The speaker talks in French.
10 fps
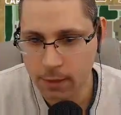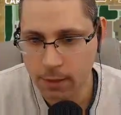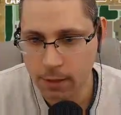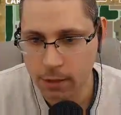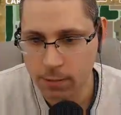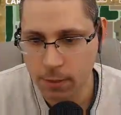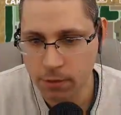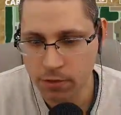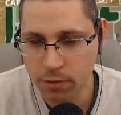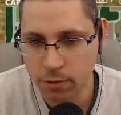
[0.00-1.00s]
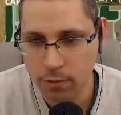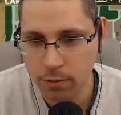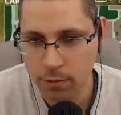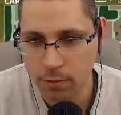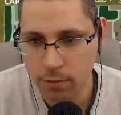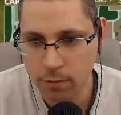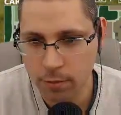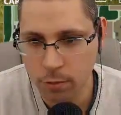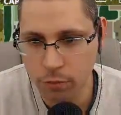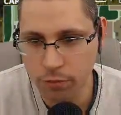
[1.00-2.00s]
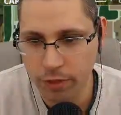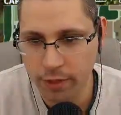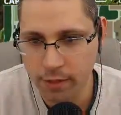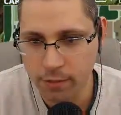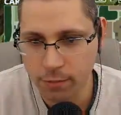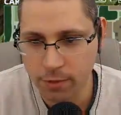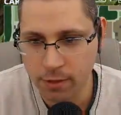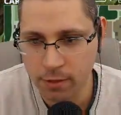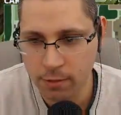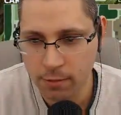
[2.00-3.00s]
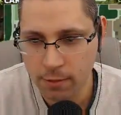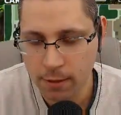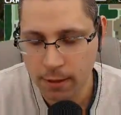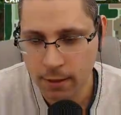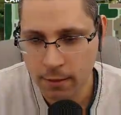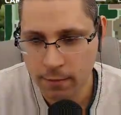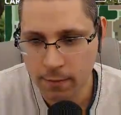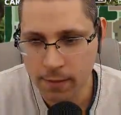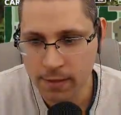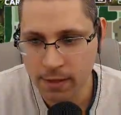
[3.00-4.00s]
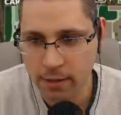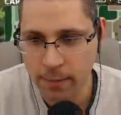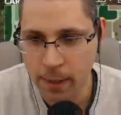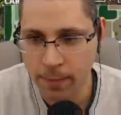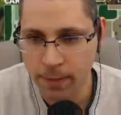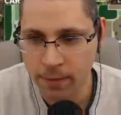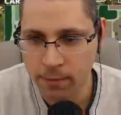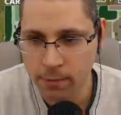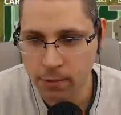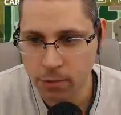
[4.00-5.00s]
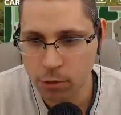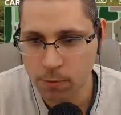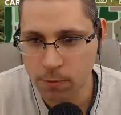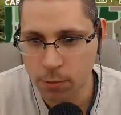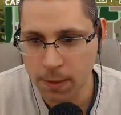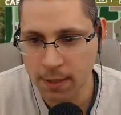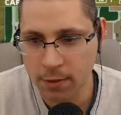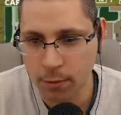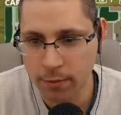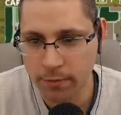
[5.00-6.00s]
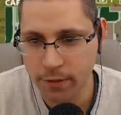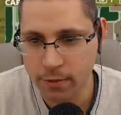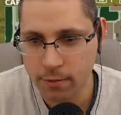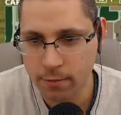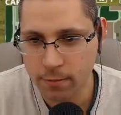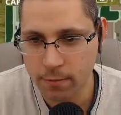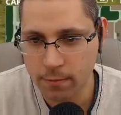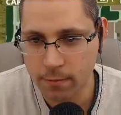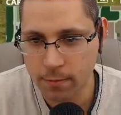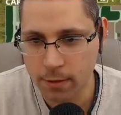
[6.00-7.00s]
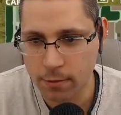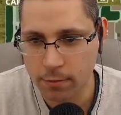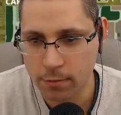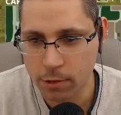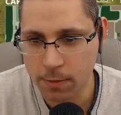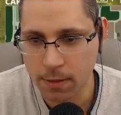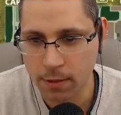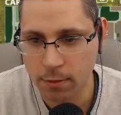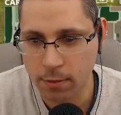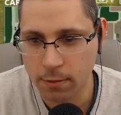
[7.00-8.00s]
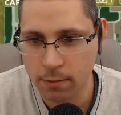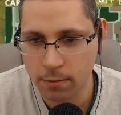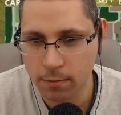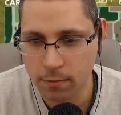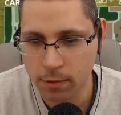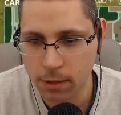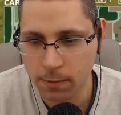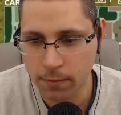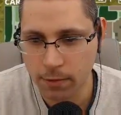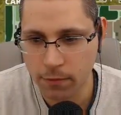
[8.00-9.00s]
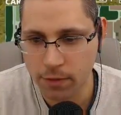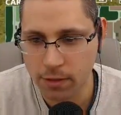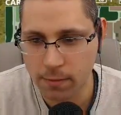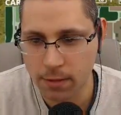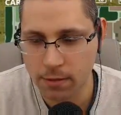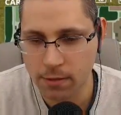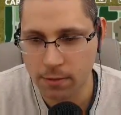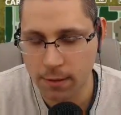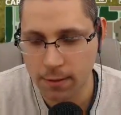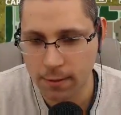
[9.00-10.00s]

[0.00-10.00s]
Allez, je balance euh, l'ouvrière ce coup-ci. On voir si elle démarre bien. je, suis pas très droit en fait. Attends, je suis pas très droit. J'ai pas envie que tu fasses des bêtises, voilà.